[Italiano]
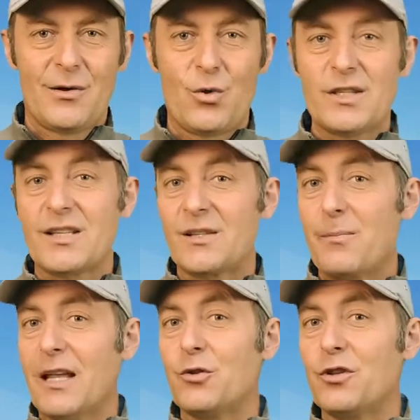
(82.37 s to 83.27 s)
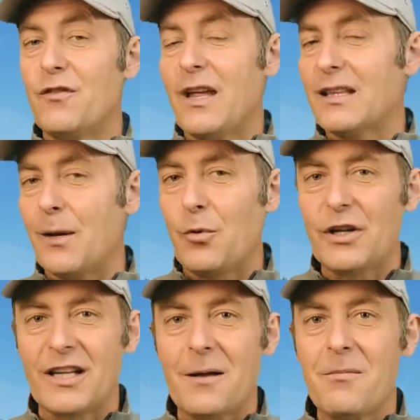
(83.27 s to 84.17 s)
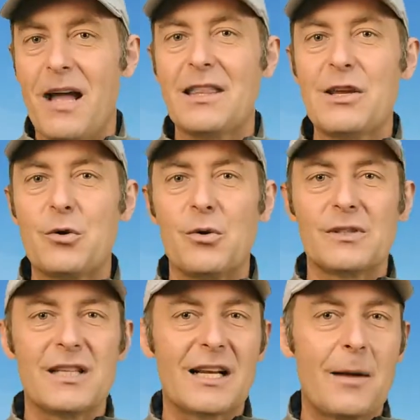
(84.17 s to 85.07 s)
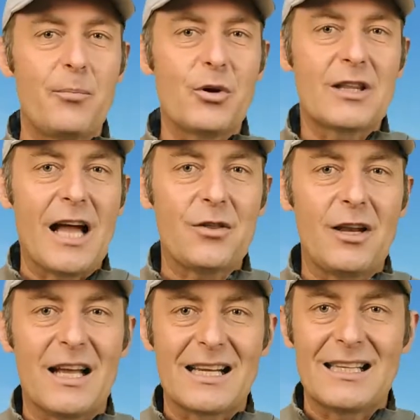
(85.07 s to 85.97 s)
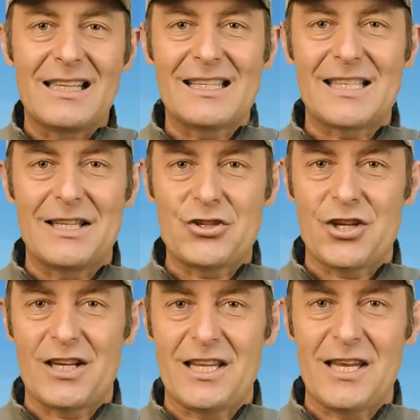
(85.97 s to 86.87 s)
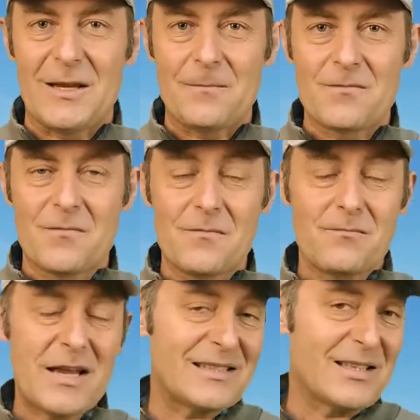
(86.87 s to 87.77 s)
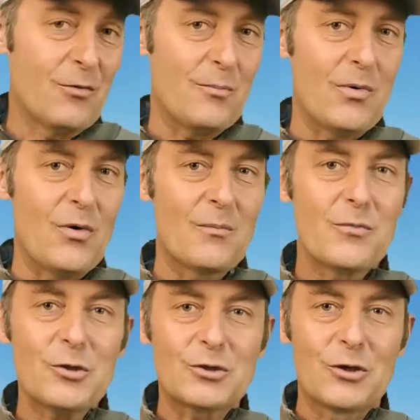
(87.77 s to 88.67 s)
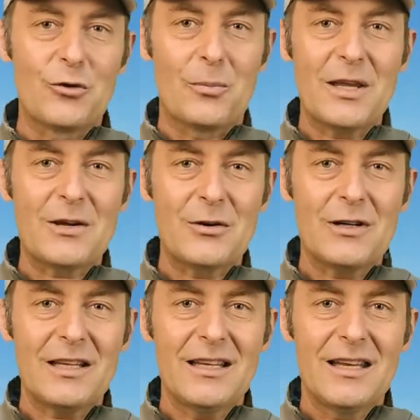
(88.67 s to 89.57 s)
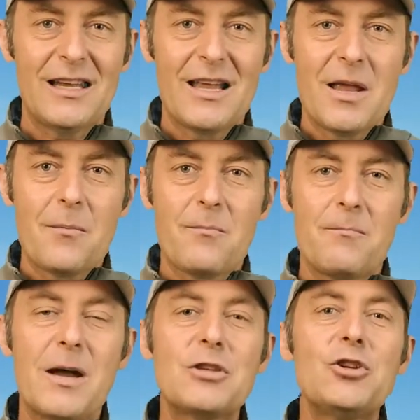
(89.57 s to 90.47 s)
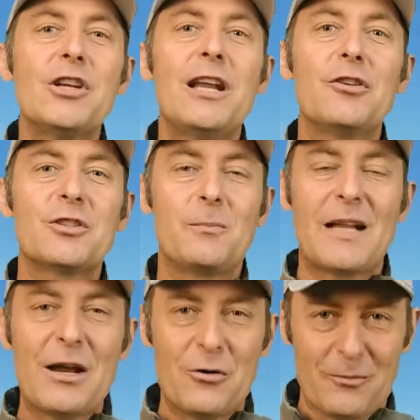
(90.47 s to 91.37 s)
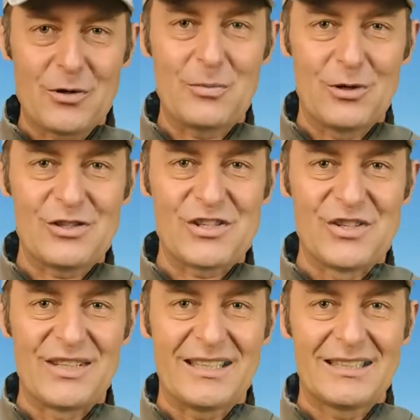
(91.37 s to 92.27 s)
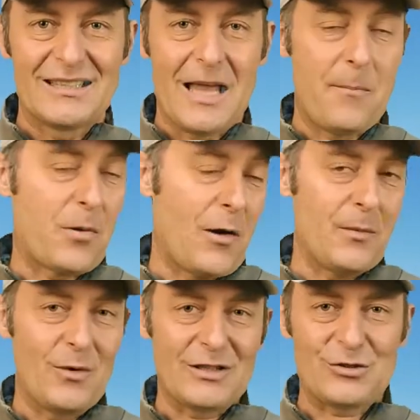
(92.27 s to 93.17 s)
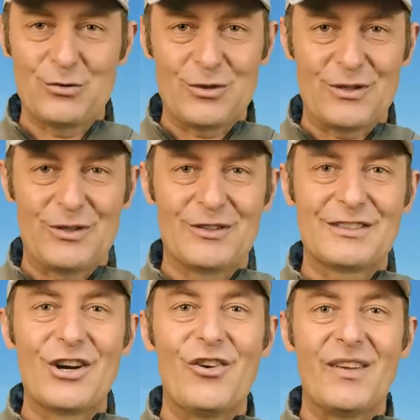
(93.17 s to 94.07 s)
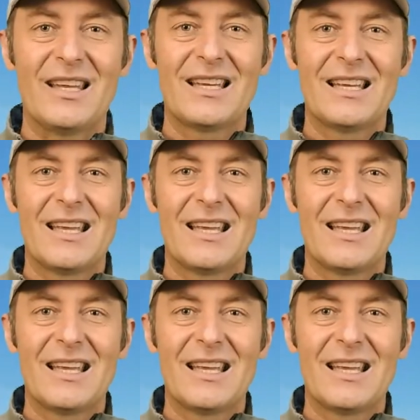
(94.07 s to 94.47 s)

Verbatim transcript: Questo aspetto diventa poi drammatico se rapportato alla grandezza dei giardini. Pensa un po', più sono piccoli, maggiore è lo spreco in proporzione. È proprio assurdo, non trovi?